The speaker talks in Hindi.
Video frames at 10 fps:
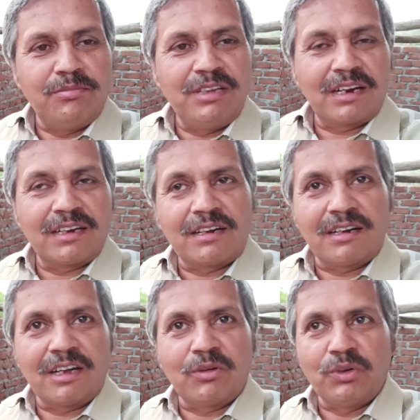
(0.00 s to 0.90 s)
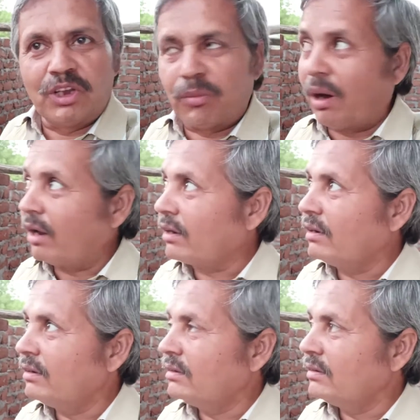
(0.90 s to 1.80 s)
जाके ठंडक हुई है बाहर
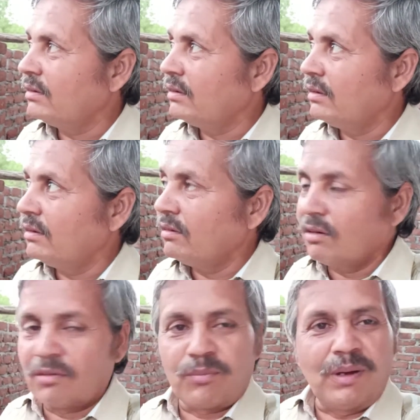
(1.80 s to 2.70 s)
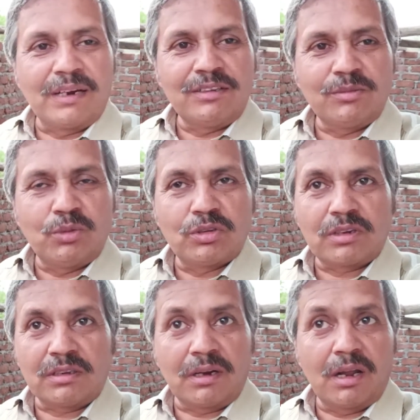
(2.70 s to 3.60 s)
बाकी तो बहुत
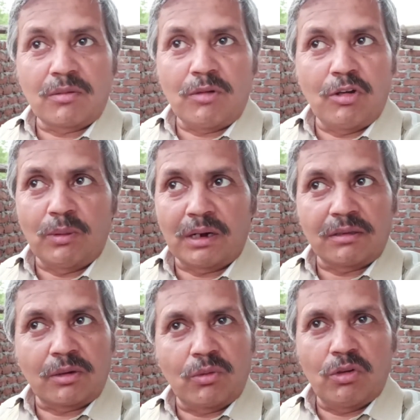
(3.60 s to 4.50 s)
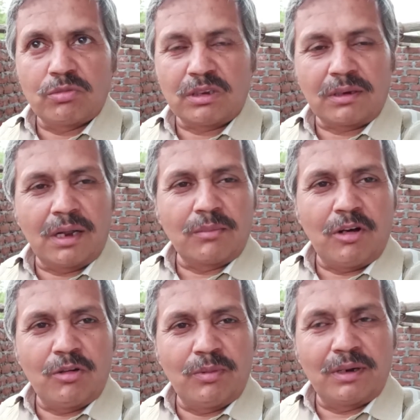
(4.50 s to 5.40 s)
ख़तरनाक माहौल बना रहा था रोज़ ख़तरनाक
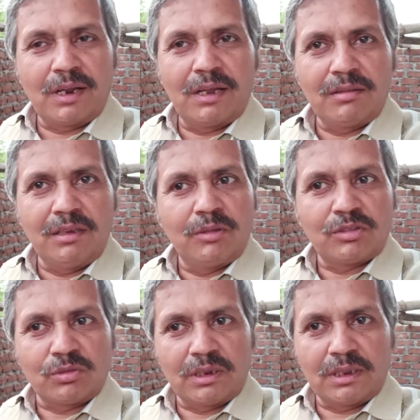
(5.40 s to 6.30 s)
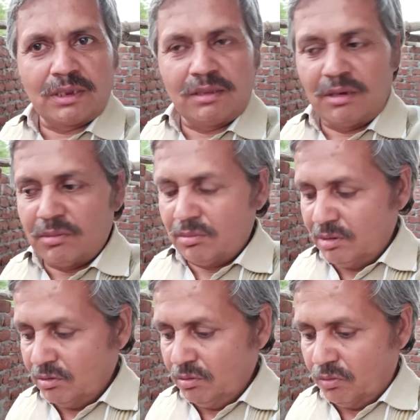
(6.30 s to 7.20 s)
माहौल बन रहा है दिन में सो जाते हैं दिन में
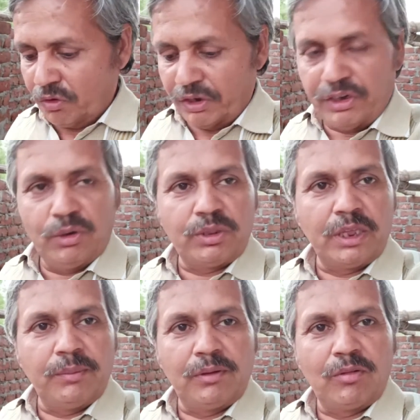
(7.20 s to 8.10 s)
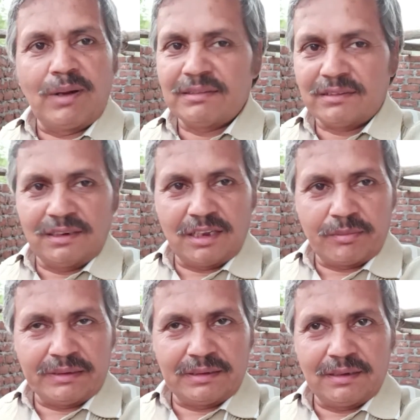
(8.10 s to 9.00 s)
बिल्कुल ब्लॉगिंग नहीं होती है बिल्कुल बातें नहीं कर
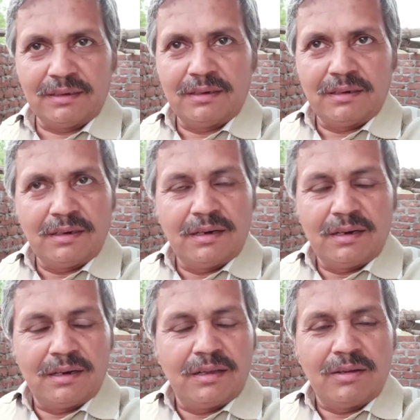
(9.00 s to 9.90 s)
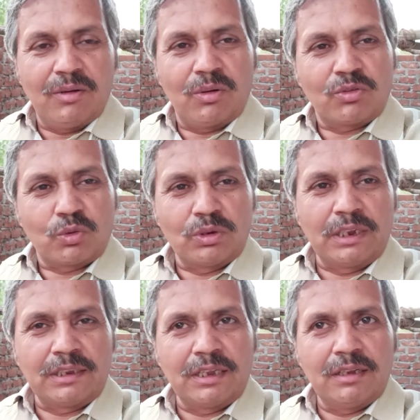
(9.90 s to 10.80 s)
पाते हैं और सो
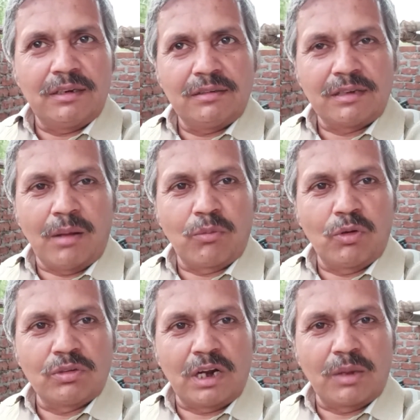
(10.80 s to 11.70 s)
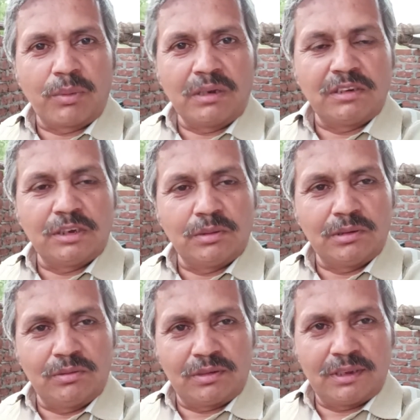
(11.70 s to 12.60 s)
जाते हैं शाम को साढ़े पाँच छः बजे
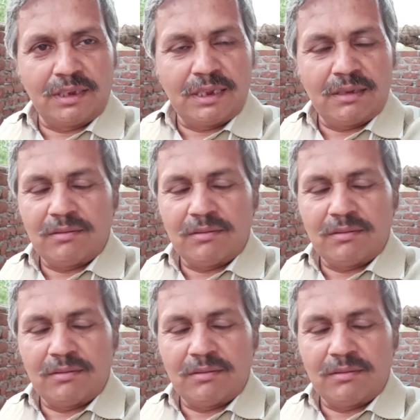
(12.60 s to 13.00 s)
उठते हैं